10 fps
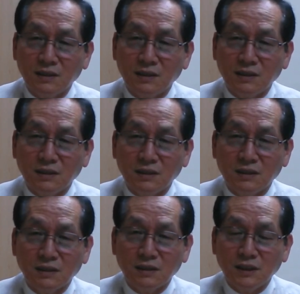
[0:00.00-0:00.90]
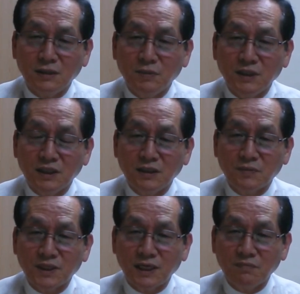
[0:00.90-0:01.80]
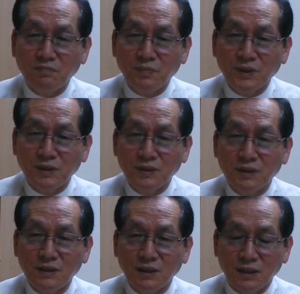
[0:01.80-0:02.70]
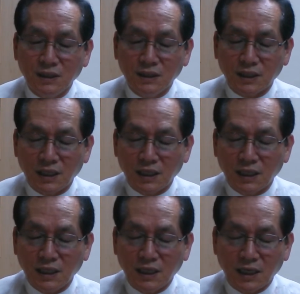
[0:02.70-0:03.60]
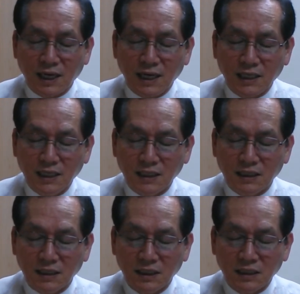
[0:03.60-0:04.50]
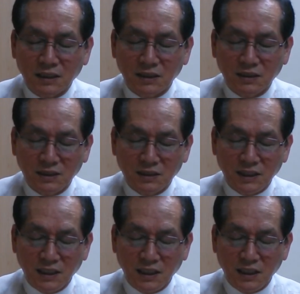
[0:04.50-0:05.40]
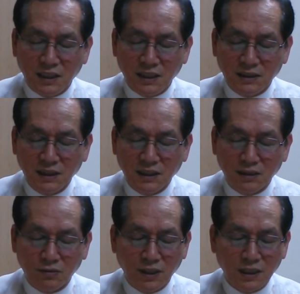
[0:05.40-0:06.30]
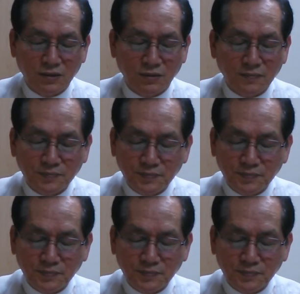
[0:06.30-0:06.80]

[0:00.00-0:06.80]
이 시편 23편을 이렇게 강의한 그런 이제 책이기도 하죠.